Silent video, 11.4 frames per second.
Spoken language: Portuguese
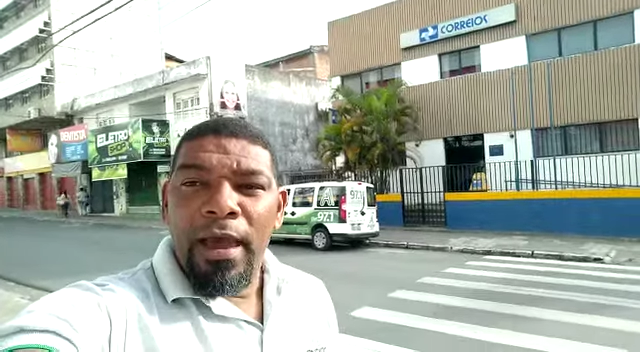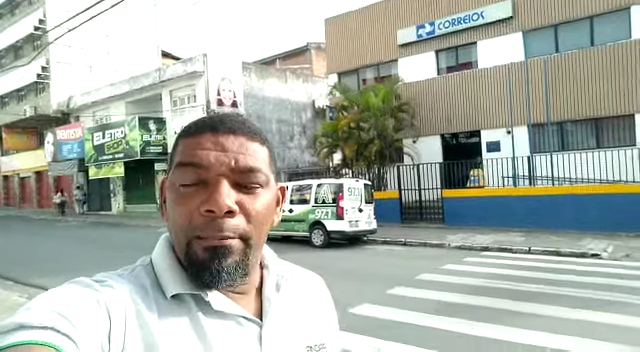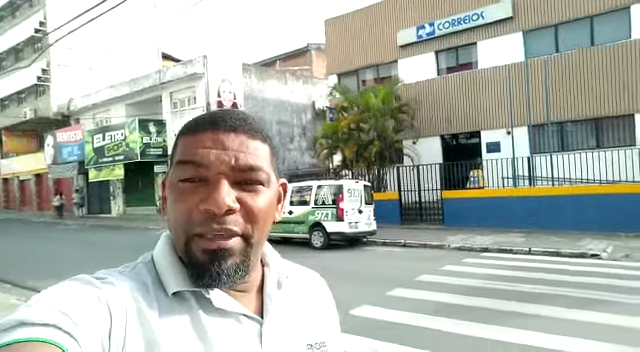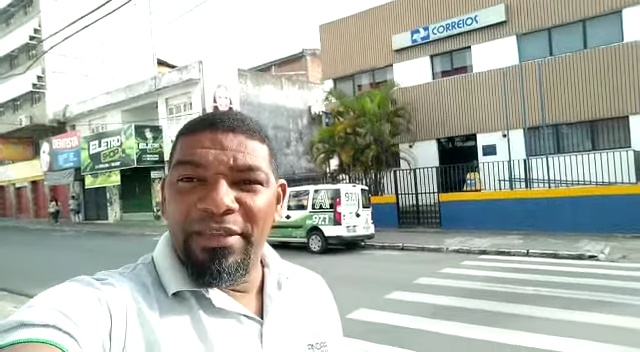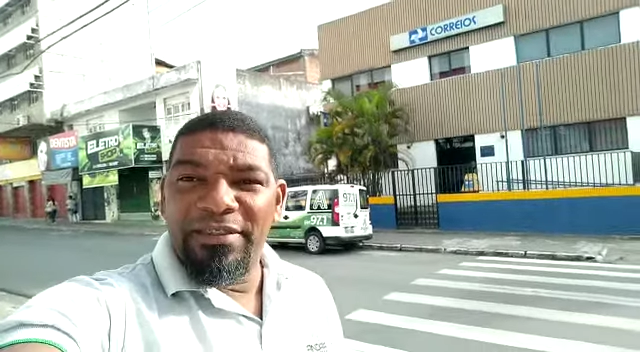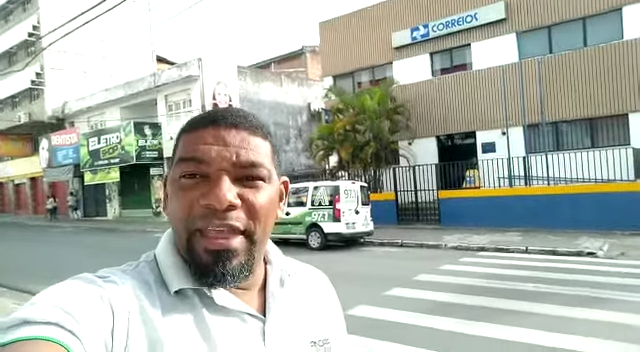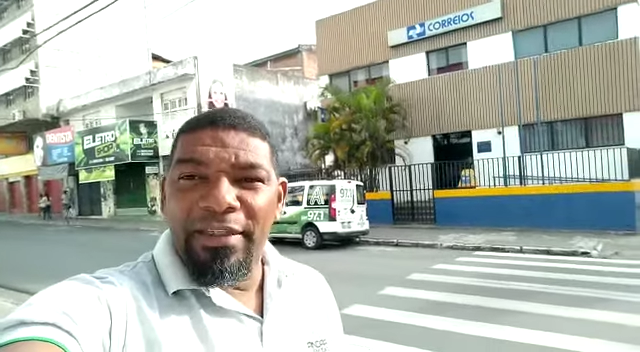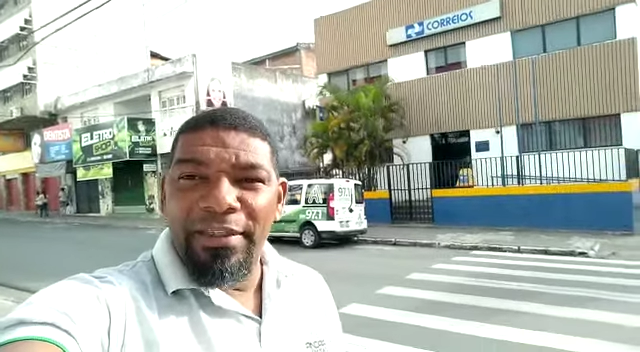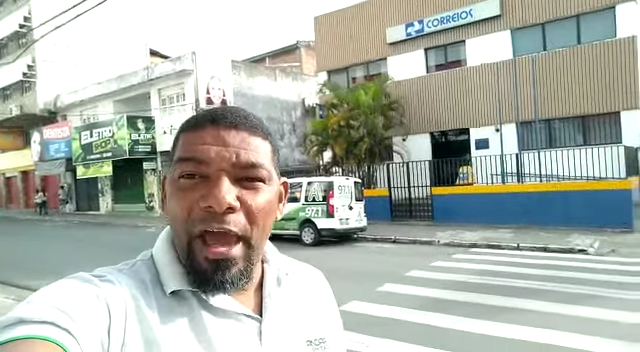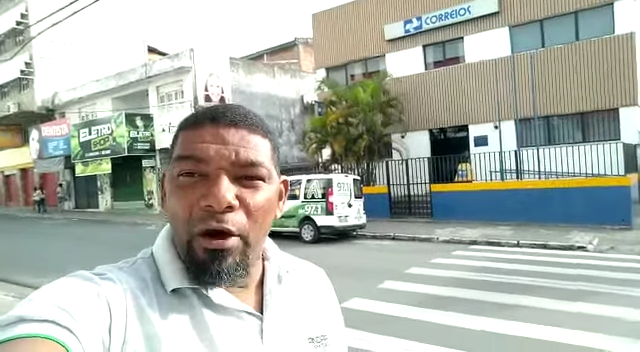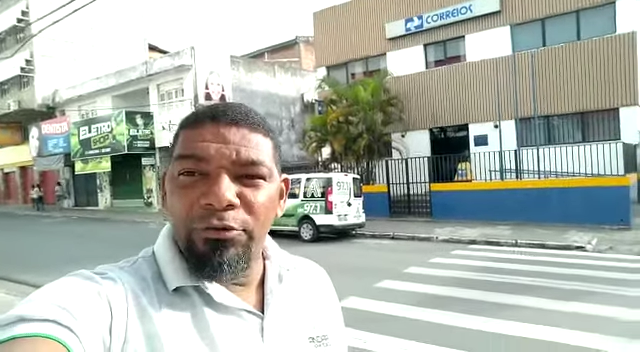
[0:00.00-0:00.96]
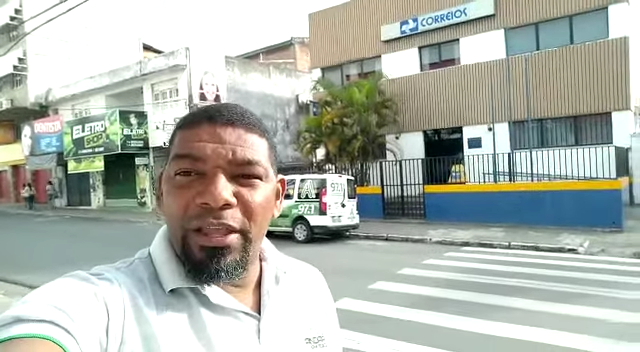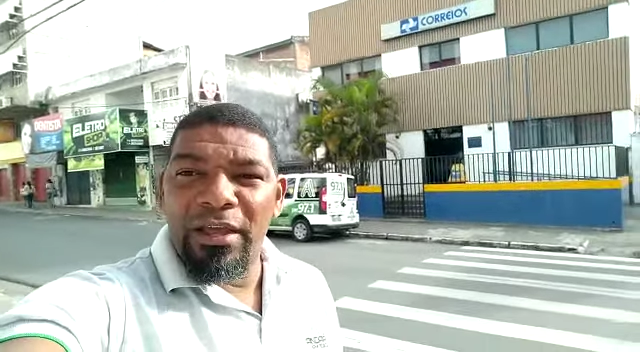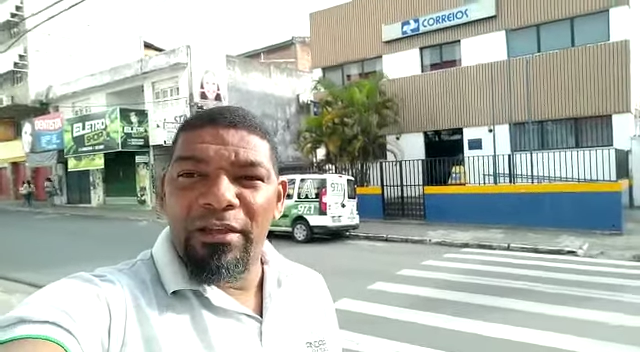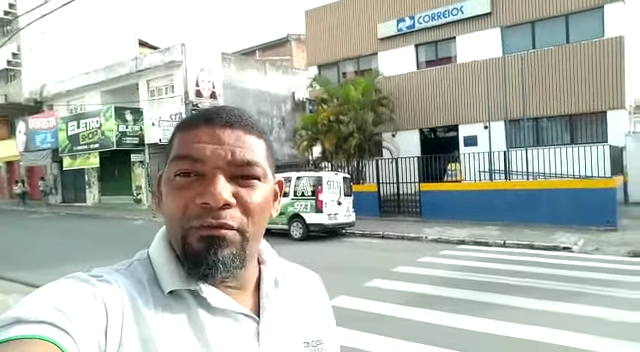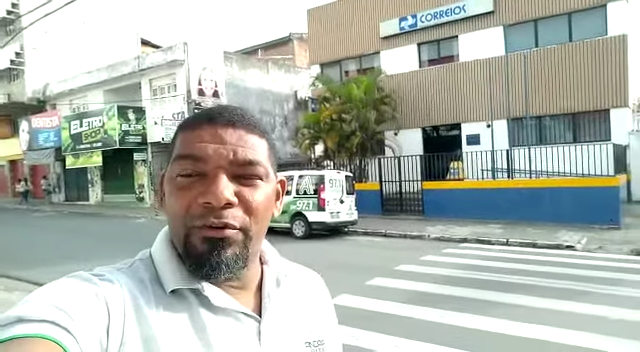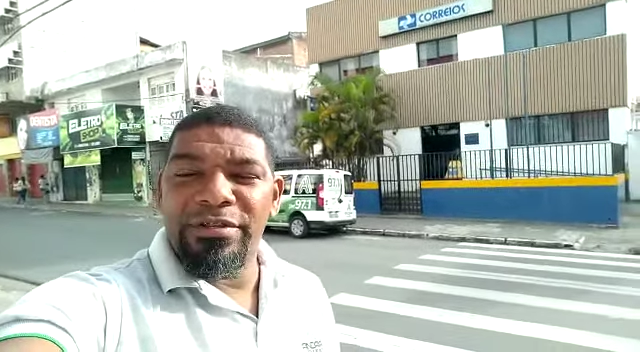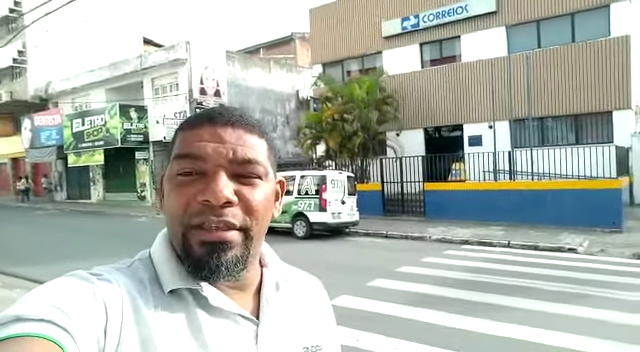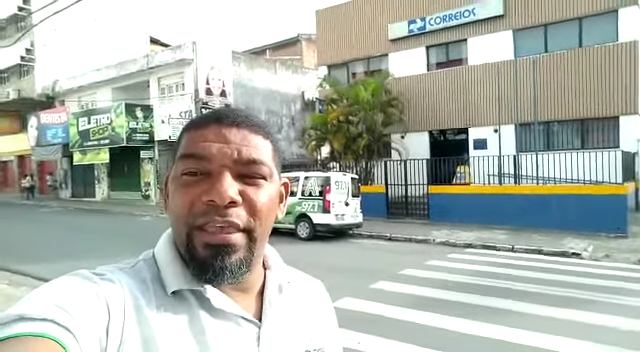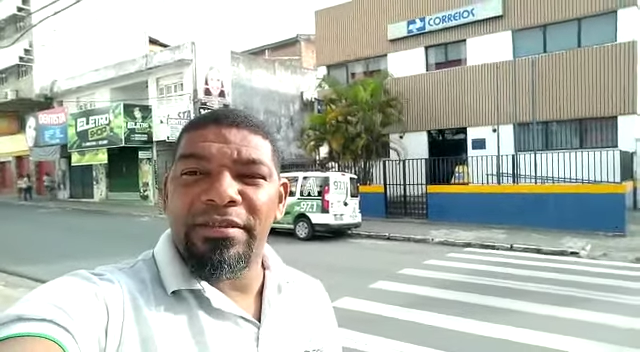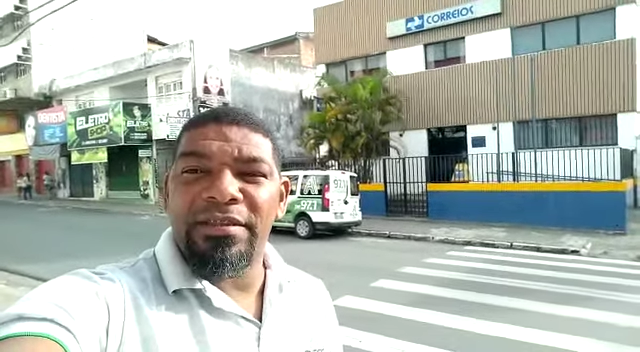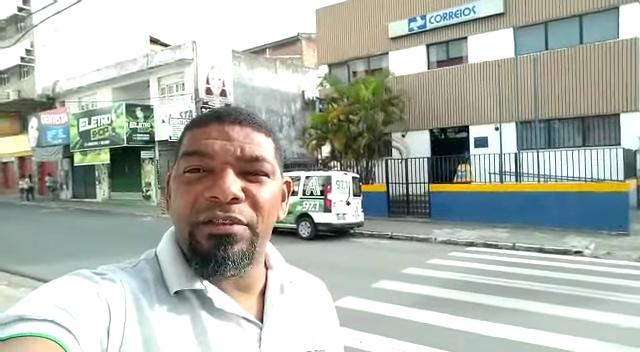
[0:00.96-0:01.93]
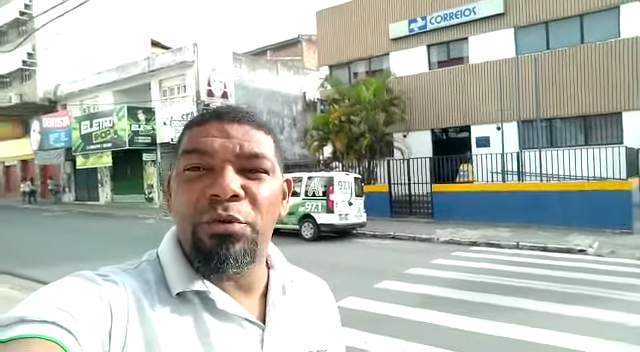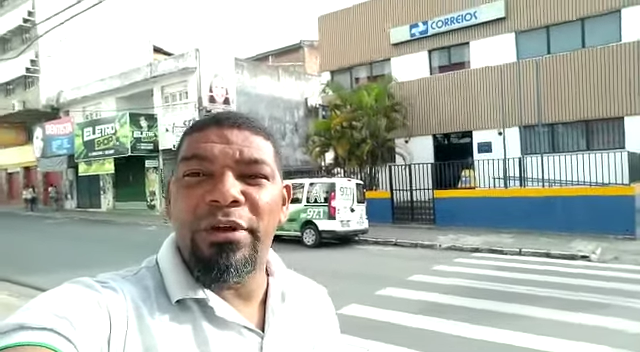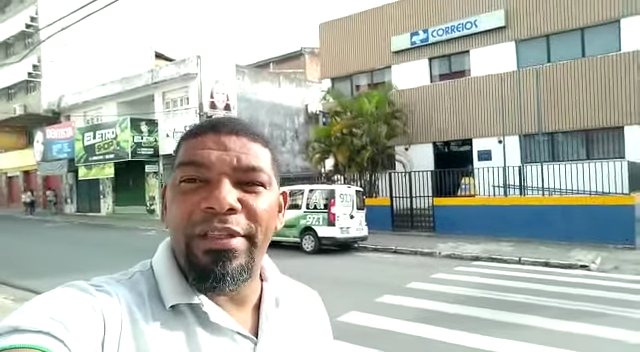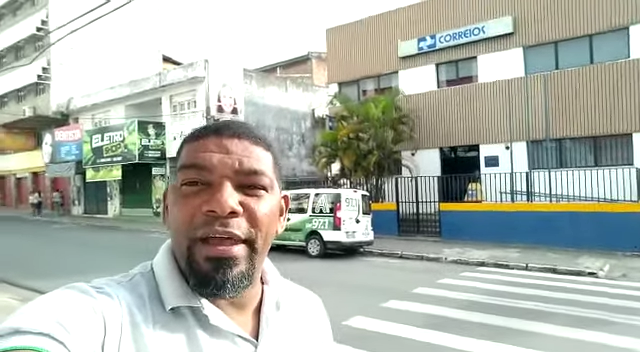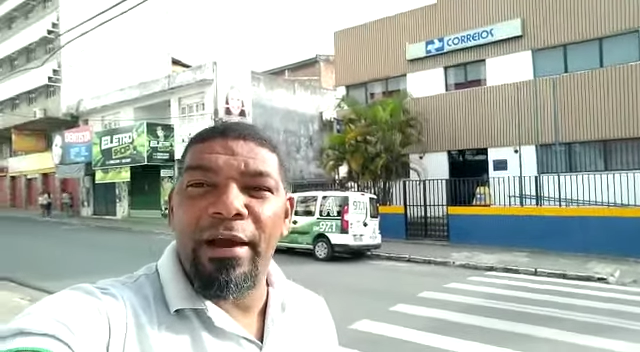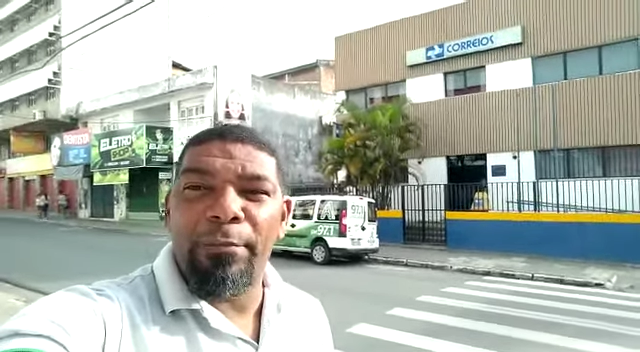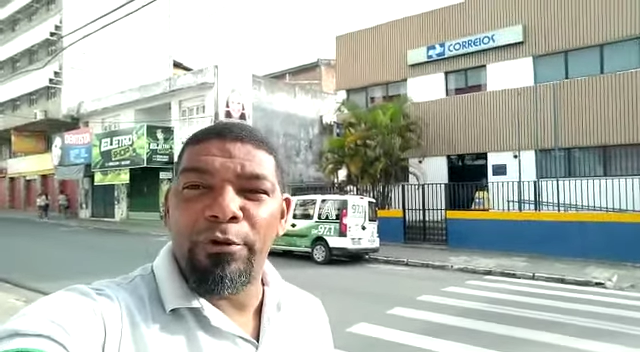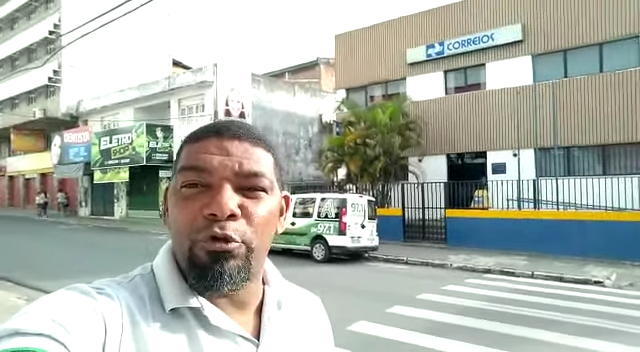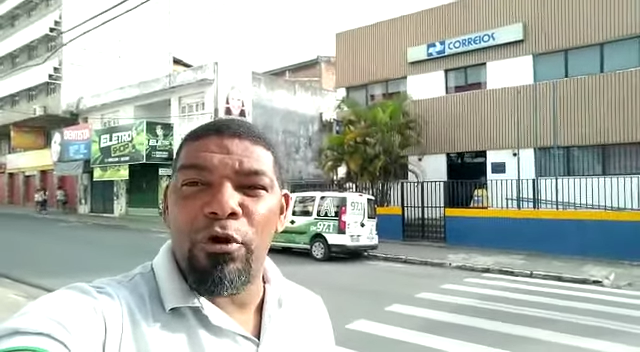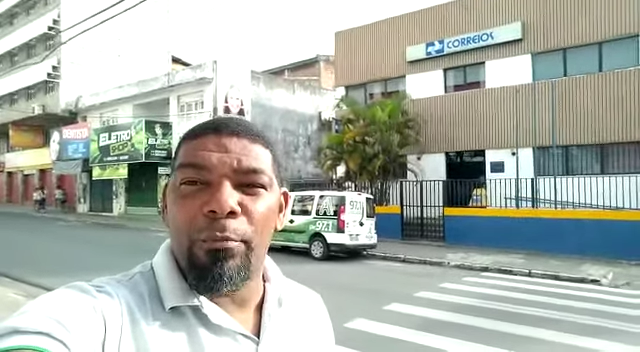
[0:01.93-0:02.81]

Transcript: Amigo internauta, você que acessa o andaia.com.br,